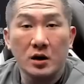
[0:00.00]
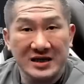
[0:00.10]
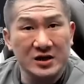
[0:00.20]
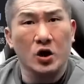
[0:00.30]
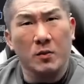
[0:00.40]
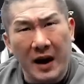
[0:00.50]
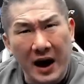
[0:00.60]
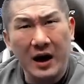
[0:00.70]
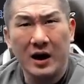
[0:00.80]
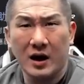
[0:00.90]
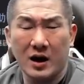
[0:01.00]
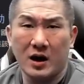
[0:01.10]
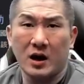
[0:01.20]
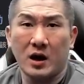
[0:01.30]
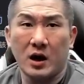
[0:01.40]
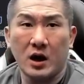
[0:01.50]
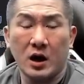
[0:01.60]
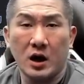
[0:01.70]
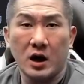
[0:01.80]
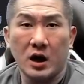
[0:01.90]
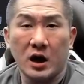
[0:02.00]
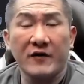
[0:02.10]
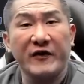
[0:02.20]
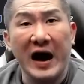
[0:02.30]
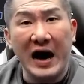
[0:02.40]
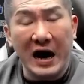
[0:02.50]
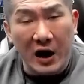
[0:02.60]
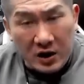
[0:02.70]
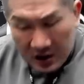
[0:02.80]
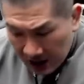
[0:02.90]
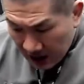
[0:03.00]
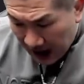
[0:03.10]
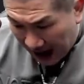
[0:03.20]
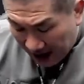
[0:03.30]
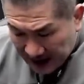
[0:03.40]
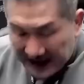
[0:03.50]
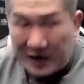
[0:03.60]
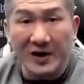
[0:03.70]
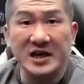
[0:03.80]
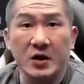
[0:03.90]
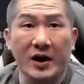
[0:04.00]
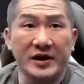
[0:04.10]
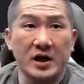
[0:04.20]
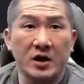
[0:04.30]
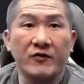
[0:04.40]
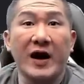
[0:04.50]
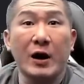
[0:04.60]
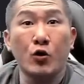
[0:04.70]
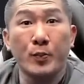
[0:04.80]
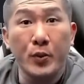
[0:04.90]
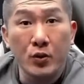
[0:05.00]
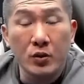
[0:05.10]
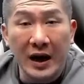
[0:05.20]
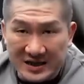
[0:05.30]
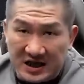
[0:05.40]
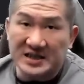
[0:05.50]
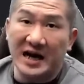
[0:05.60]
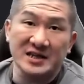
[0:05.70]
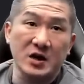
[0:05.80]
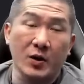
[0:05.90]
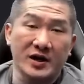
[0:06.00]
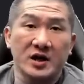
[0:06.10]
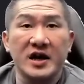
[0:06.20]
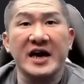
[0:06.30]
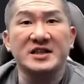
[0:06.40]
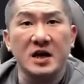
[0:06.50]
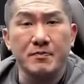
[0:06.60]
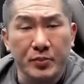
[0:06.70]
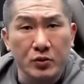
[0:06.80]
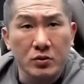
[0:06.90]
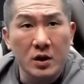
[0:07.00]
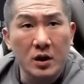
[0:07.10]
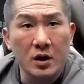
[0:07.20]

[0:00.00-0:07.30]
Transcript: 这样懂吗？啊，法。啊，检察官谁管的？法务部。啊，警察谁管的？内政部。